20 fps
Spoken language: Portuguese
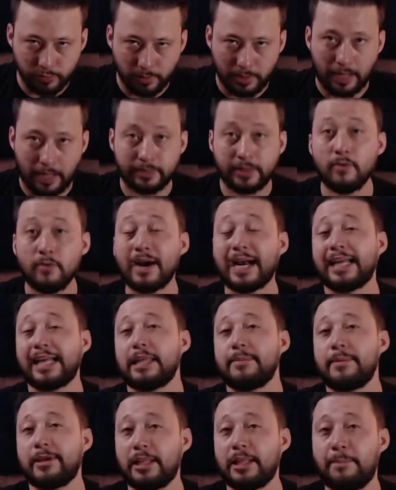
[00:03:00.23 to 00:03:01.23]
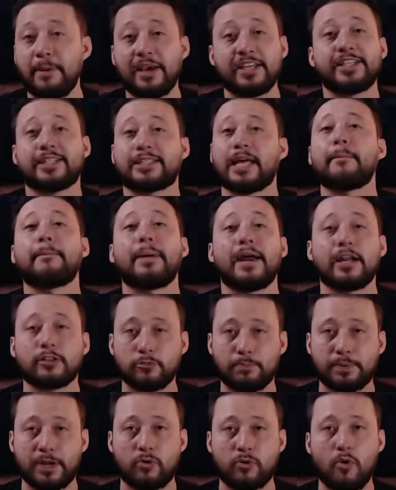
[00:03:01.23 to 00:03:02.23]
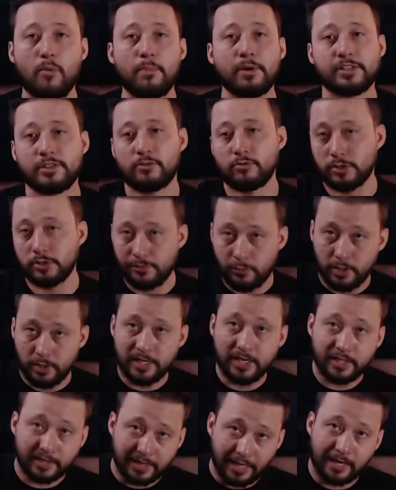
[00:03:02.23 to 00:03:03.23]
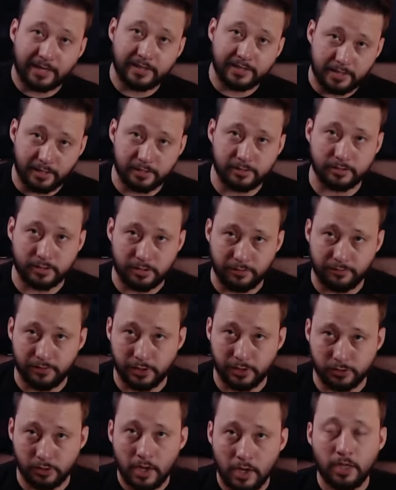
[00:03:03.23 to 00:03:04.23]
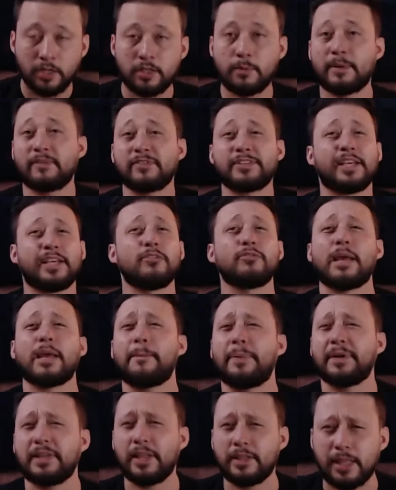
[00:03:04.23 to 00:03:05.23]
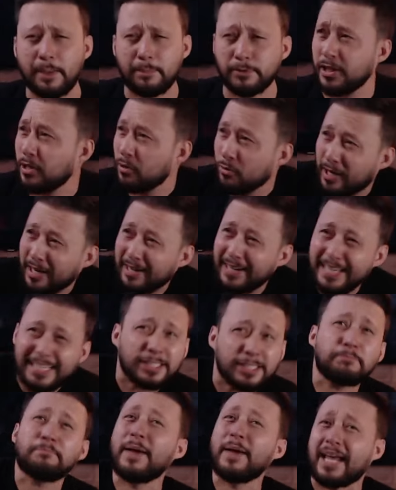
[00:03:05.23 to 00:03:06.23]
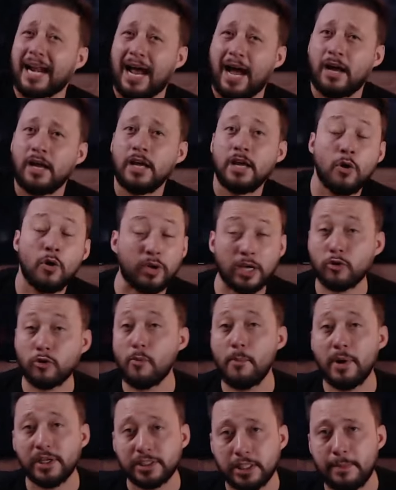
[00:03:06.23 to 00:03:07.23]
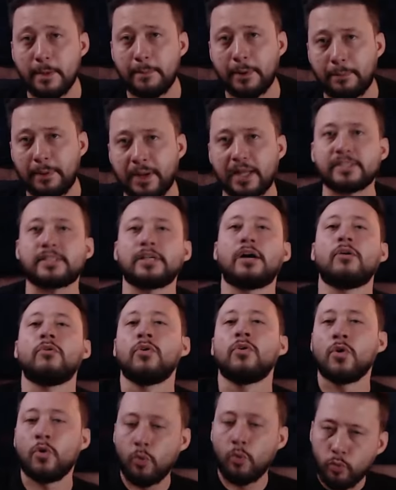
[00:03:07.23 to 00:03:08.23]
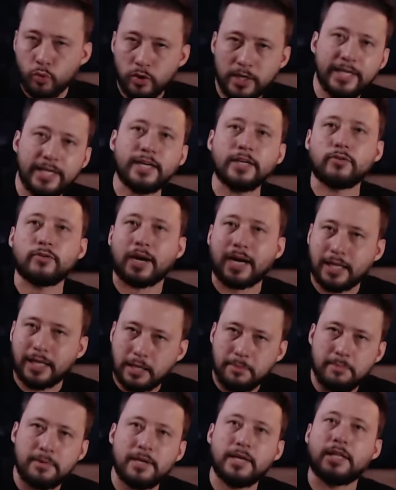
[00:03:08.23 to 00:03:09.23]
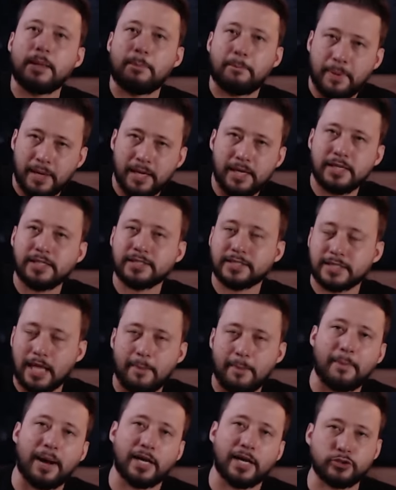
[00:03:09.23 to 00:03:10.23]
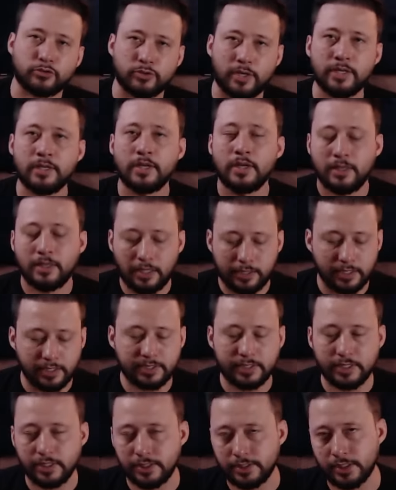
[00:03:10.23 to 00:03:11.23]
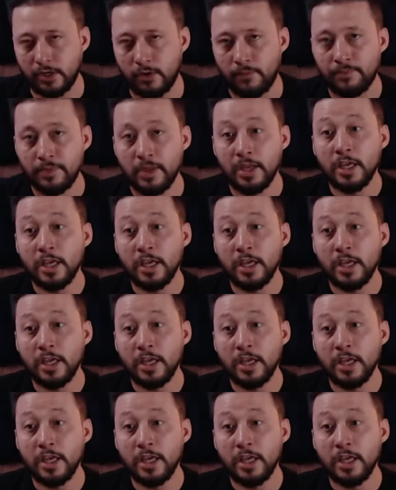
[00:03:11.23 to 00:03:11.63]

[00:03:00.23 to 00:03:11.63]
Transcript: Vamos lá. Tem o Academia DP que já está aberto para compras, inclusive o link está na descrição desse vídeo. Então, para você que não quer perder tempo, diga, eu não quero nem esperar. Eu quero começar minha preparação. O link do Academia DP está abaixo aí na descrição.